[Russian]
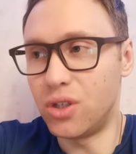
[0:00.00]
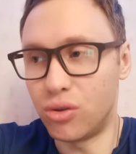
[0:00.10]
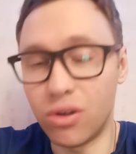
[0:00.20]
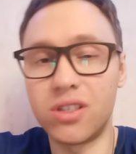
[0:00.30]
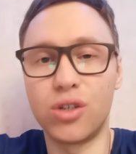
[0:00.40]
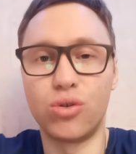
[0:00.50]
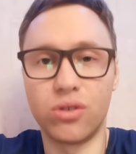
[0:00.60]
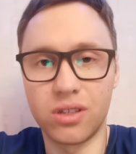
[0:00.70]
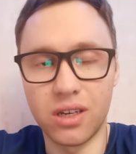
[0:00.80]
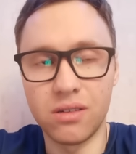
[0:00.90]
ситуация
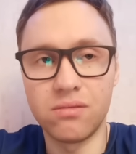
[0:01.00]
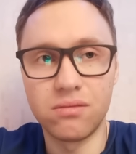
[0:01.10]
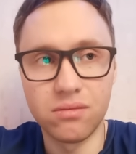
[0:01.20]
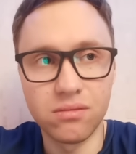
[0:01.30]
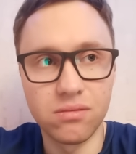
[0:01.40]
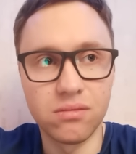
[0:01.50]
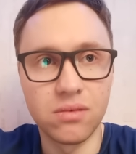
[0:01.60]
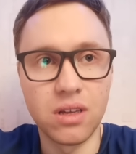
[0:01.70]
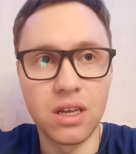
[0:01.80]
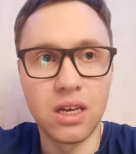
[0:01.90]
жесткая.
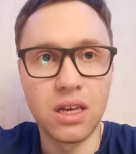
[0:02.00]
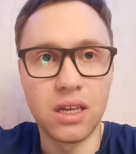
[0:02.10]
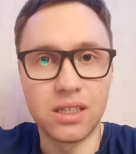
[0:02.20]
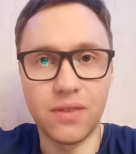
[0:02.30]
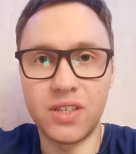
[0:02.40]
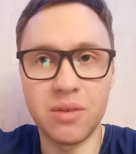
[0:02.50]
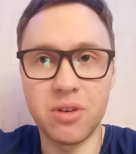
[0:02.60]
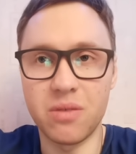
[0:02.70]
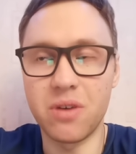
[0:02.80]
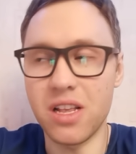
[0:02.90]
За
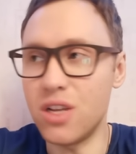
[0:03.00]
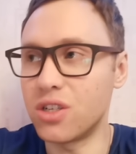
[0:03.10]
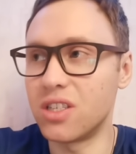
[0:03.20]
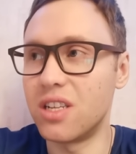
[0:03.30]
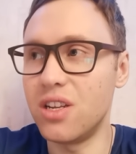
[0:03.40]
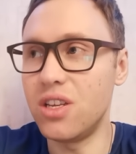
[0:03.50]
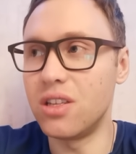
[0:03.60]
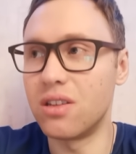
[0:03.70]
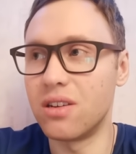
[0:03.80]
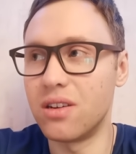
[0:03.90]
всем этим, конечно,
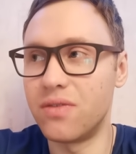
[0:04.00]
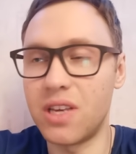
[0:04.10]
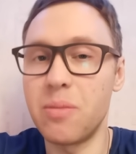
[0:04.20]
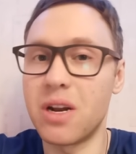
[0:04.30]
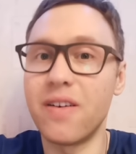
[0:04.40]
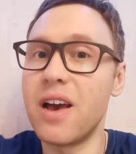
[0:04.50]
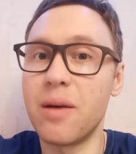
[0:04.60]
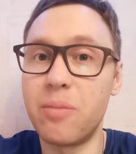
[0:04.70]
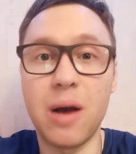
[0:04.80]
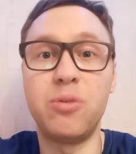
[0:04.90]
следит а, вся
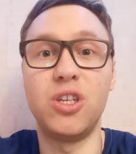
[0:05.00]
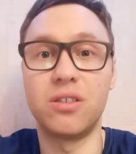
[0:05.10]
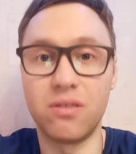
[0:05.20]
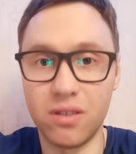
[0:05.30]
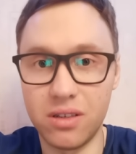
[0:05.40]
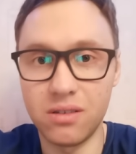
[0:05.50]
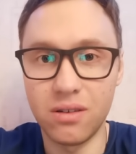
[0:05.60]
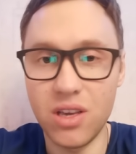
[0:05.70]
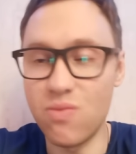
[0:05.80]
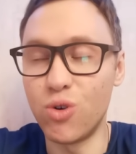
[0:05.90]
мировая
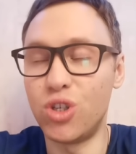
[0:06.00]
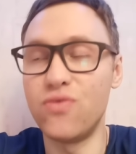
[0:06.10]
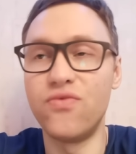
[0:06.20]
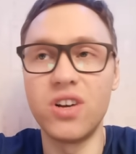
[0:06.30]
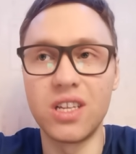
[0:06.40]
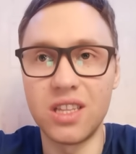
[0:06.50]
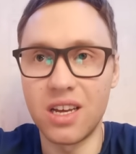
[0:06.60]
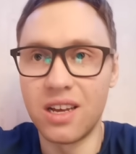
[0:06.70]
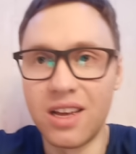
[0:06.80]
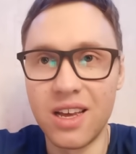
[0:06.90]
общественность. Им очень
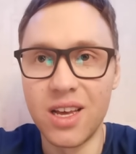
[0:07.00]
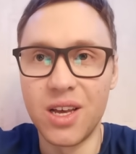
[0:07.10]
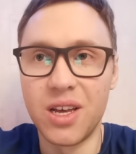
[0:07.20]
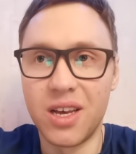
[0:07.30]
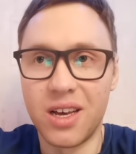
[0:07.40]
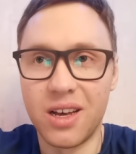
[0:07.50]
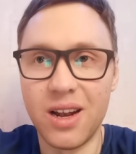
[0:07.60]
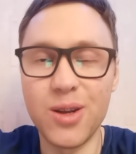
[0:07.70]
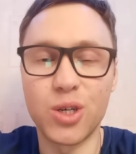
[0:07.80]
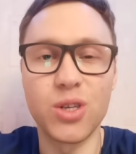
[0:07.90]
выгодно
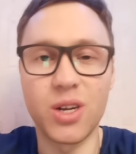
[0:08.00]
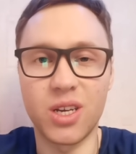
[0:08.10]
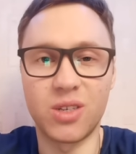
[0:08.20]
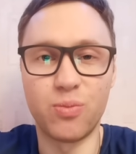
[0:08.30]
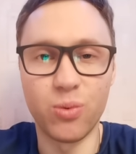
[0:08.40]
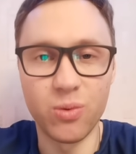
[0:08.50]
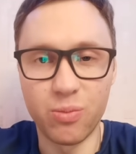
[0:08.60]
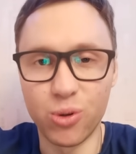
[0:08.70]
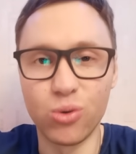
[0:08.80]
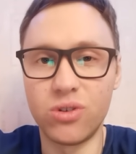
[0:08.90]
лишний раз
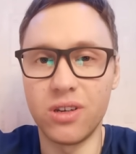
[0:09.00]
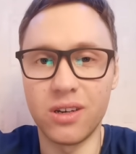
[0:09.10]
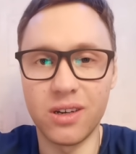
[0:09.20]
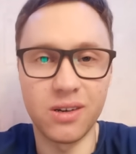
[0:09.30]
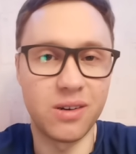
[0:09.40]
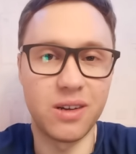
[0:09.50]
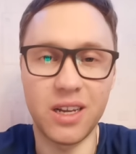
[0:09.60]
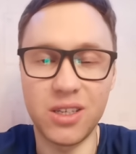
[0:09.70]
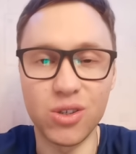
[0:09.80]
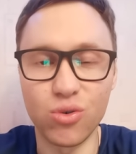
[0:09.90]
пнуть а,
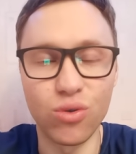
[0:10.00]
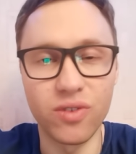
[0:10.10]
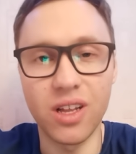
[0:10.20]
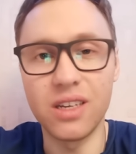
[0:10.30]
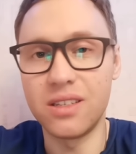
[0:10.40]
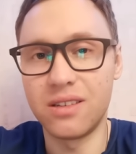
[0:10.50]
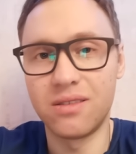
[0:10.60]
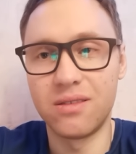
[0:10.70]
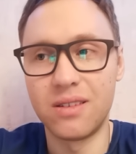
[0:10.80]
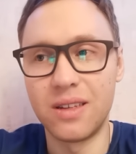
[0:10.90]
российскую власть